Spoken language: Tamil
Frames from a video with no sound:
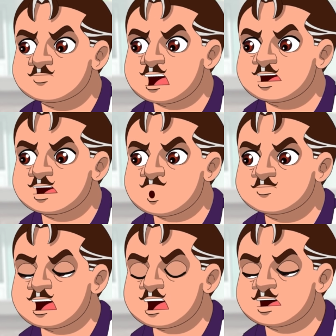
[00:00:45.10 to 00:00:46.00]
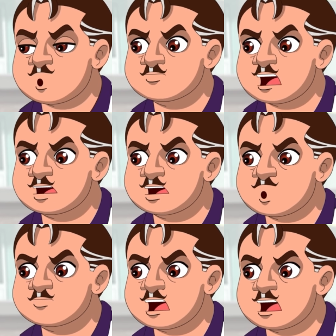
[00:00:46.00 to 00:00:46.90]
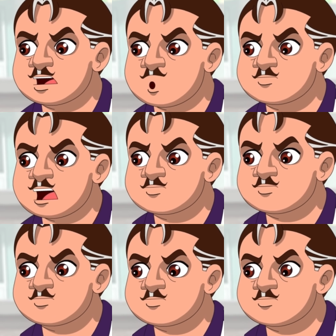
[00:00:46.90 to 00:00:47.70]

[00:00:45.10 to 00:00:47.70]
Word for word: வயித்துல பிறந்தவனுக்கு இவ்ளோ கோவம் வந்ததுன்னா